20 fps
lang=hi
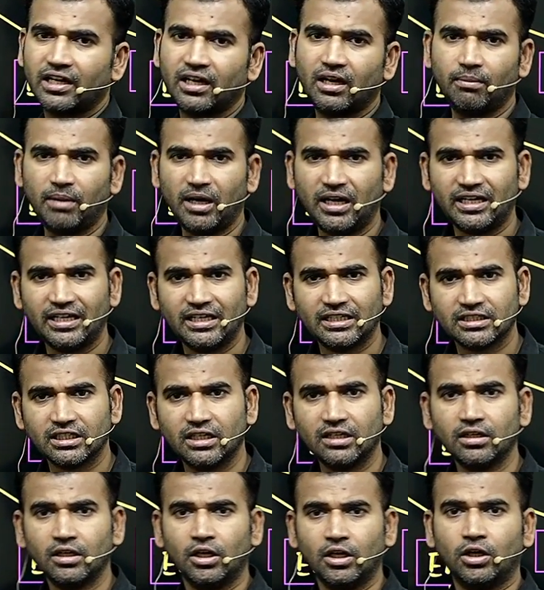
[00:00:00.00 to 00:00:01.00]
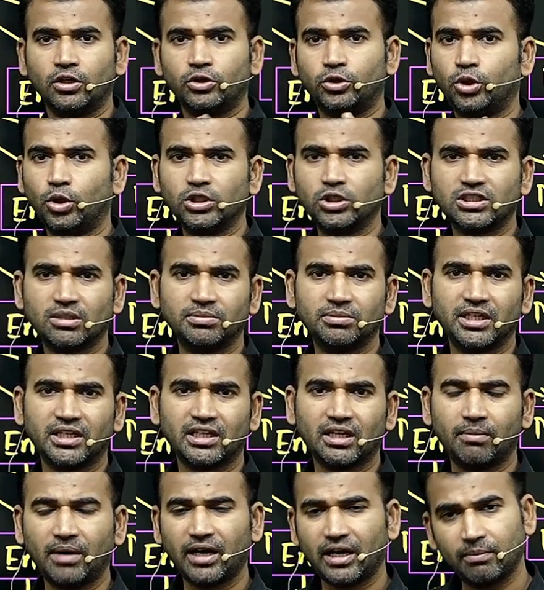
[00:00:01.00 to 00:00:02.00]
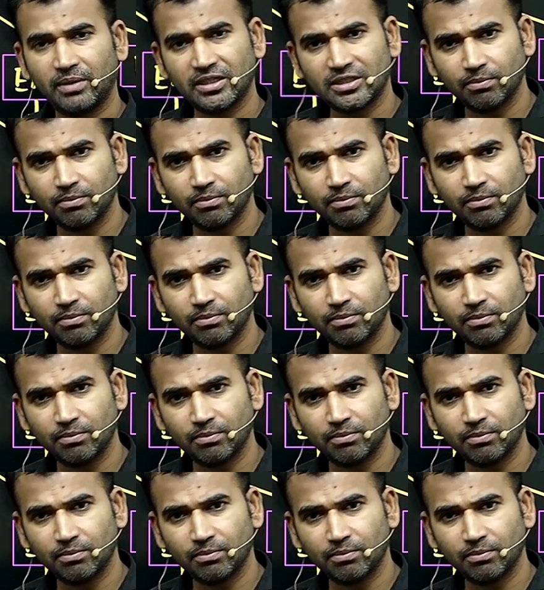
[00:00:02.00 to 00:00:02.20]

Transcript: हमारी है सर दो सब्जेक्ट हमारे बस